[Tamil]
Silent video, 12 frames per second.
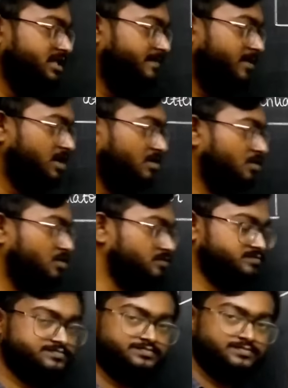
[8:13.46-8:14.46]
இந்த பக்கம் வரும்
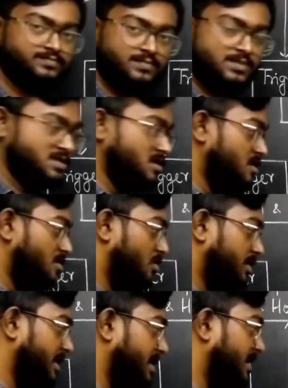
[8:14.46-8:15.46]

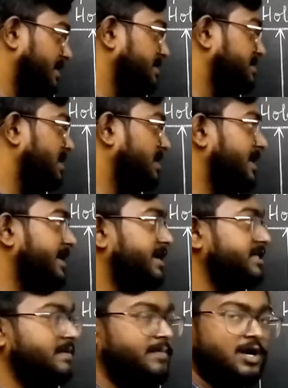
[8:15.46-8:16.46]
ஓகேங்களா டிஜிட்டல் டேட்டா
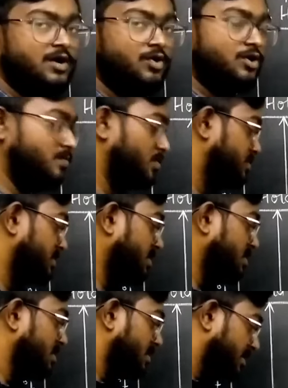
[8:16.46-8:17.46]
இந்த பக்கம் வரும்போது
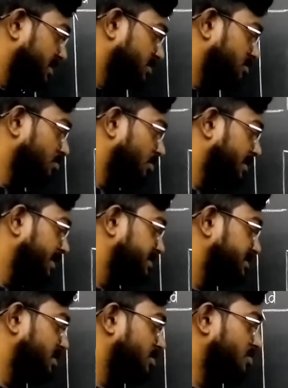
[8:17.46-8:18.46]
இதுக்கும் ஒரு
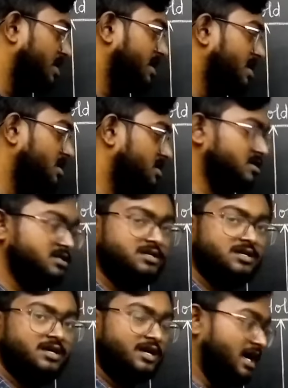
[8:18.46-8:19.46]
டிஜிட்டல் டு அனலாக்
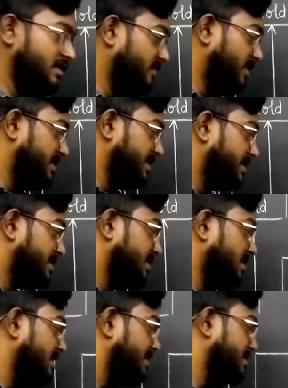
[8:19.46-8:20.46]
கன்வெர்டர்
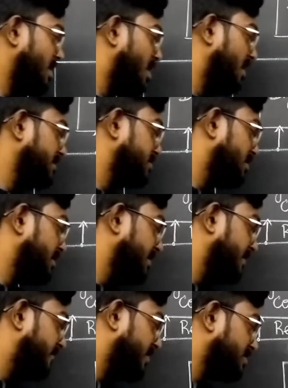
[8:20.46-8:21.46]
இருக்குது இது ஆரிசான்டல்
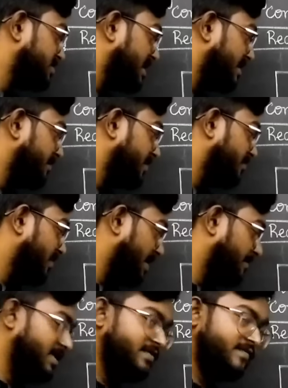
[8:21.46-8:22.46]
டிஃப்ளெக்ஷன் ஆம்பி
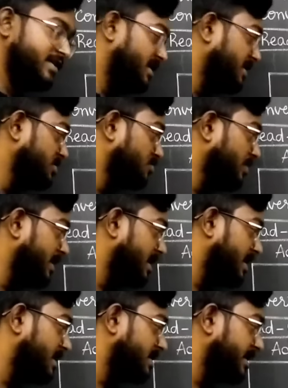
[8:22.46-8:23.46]
ஆம்பிளிஃபையர் இதுவும் எங்கே
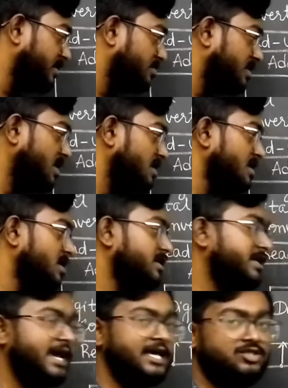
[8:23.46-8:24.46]
கனெக்ட் ஆகிருக்குன்னா
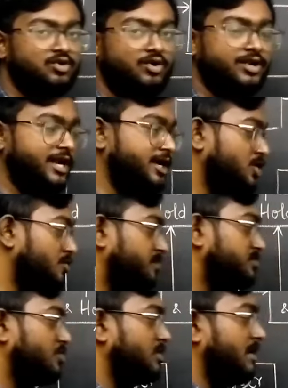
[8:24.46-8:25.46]
கேத்தோட் ரேட்டியூப் ஸோ